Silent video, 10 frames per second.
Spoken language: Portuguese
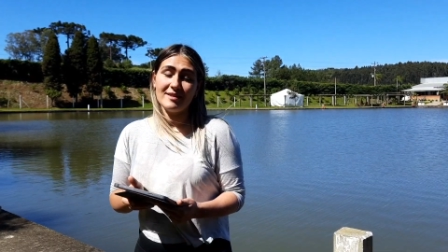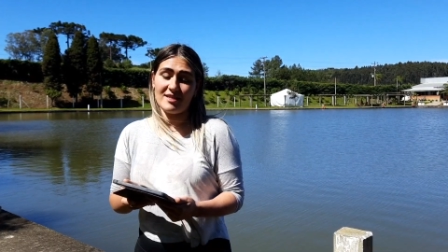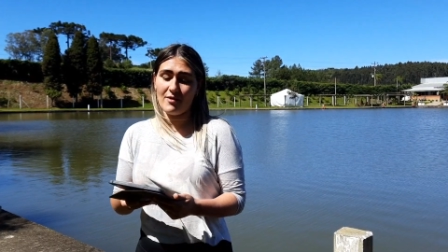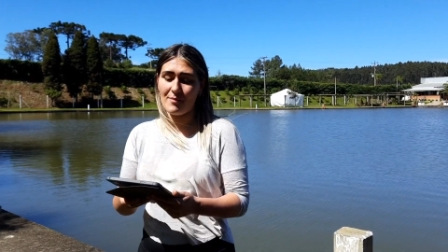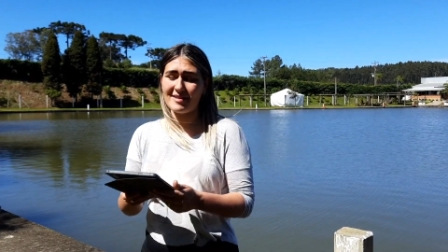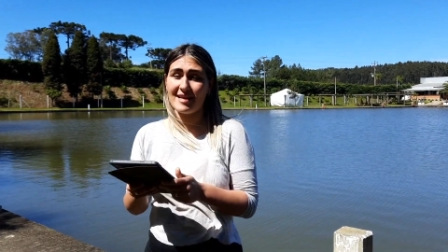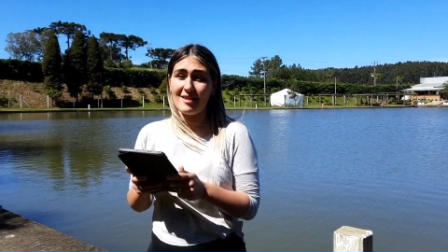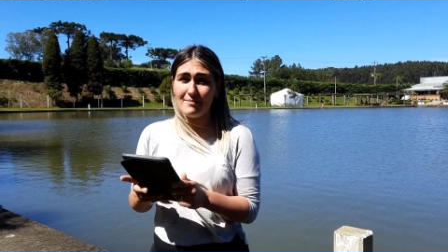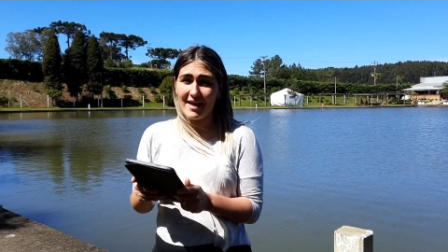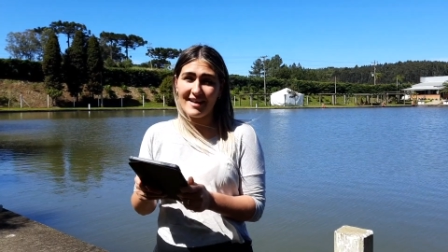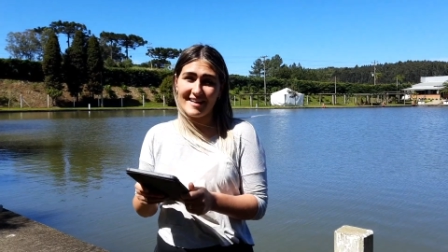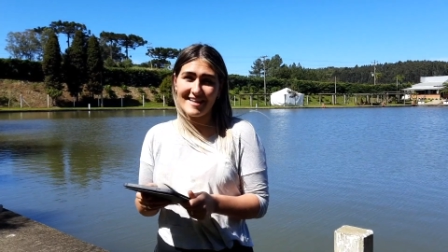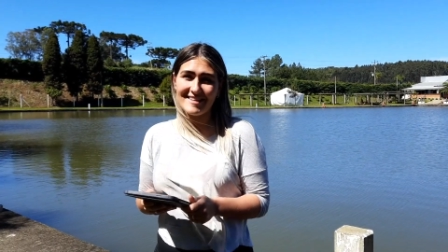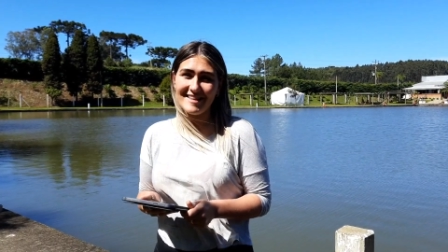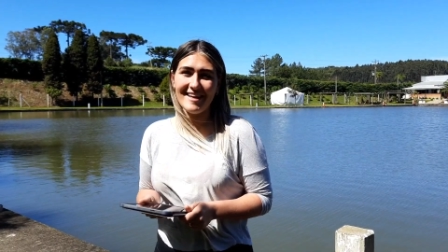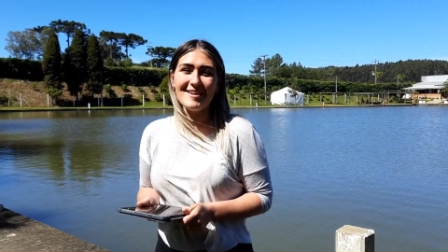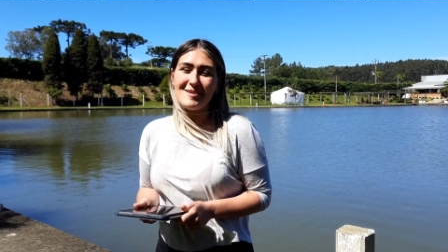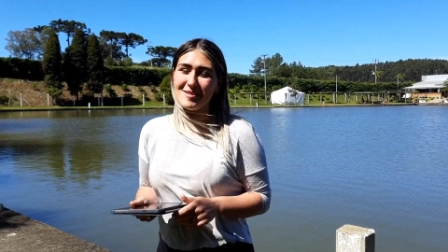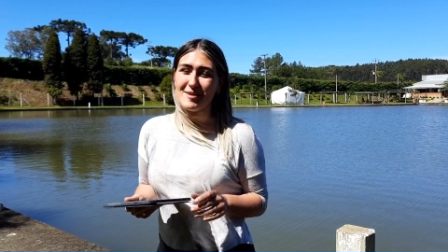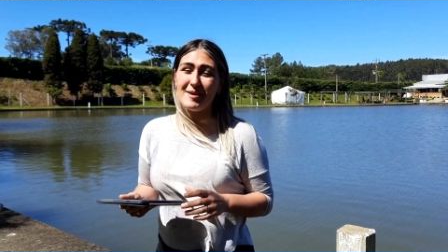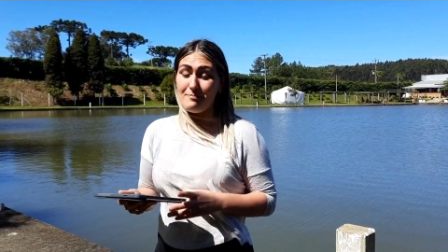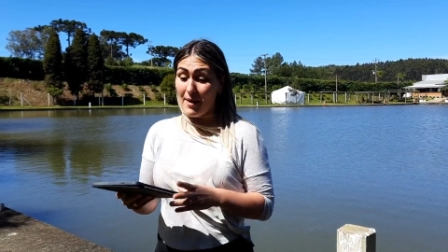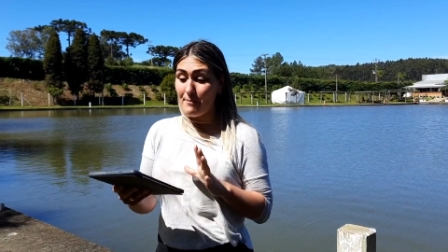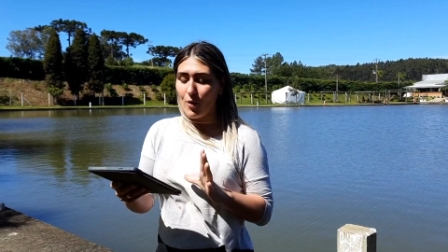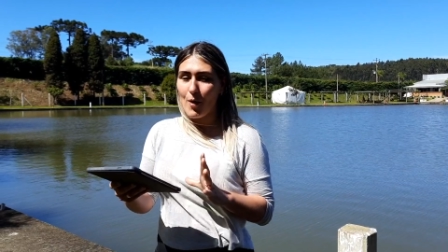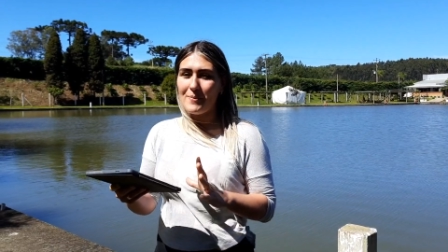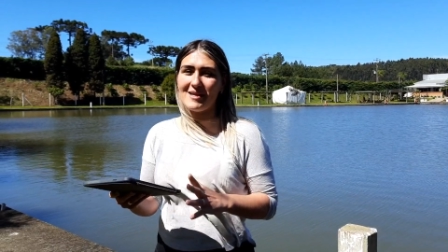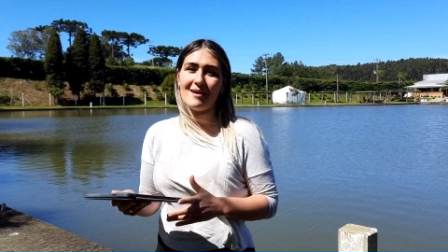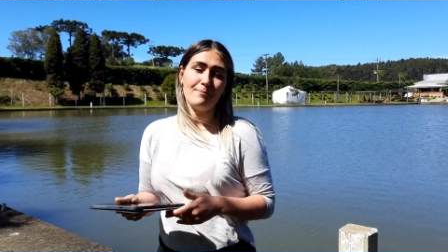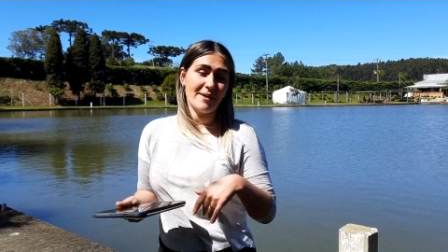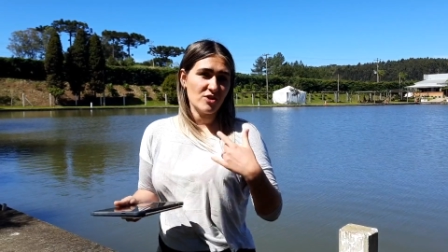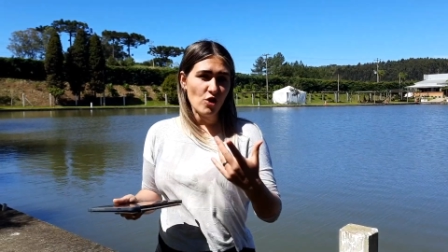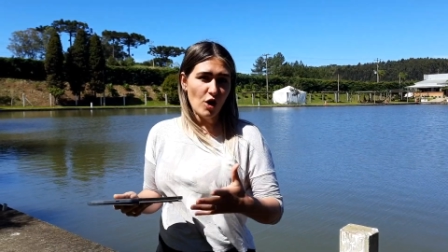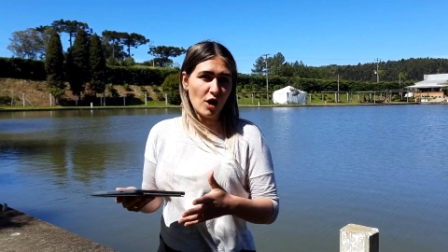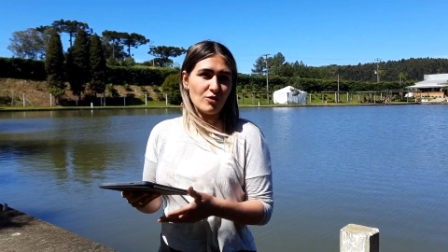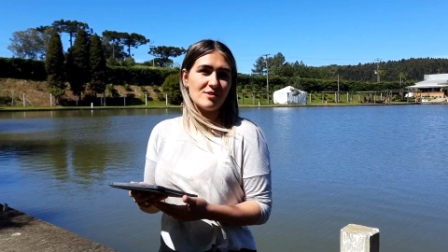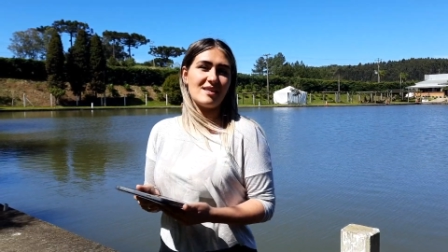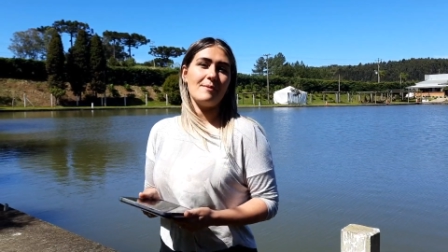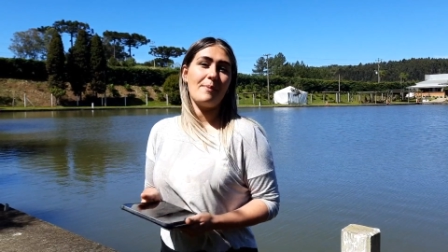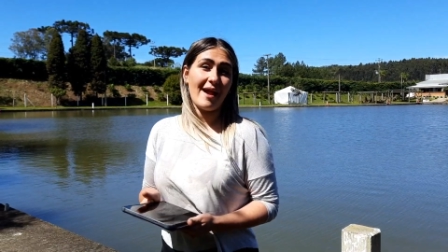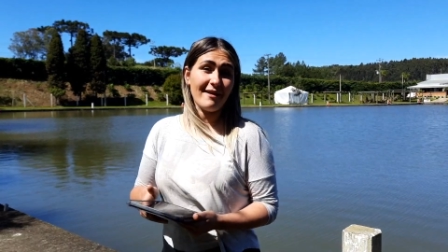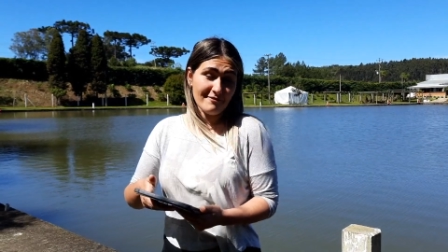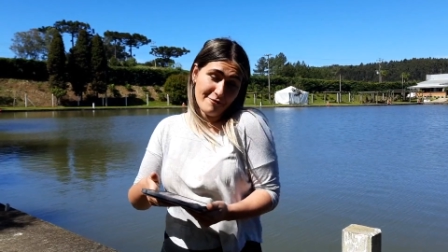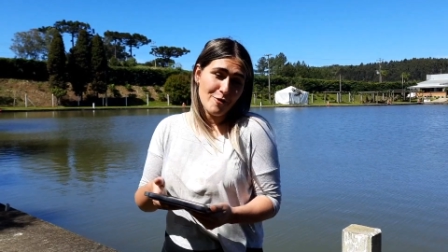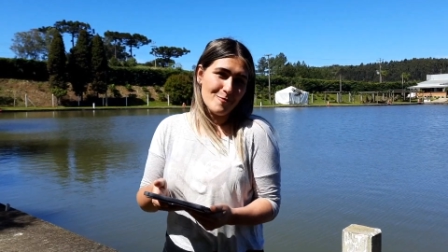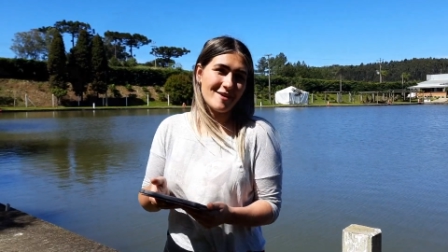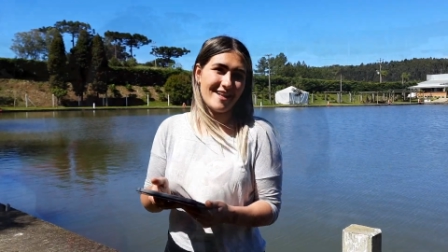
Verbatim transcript: então é uma tela bem grande e bem boa para jogos e para filme,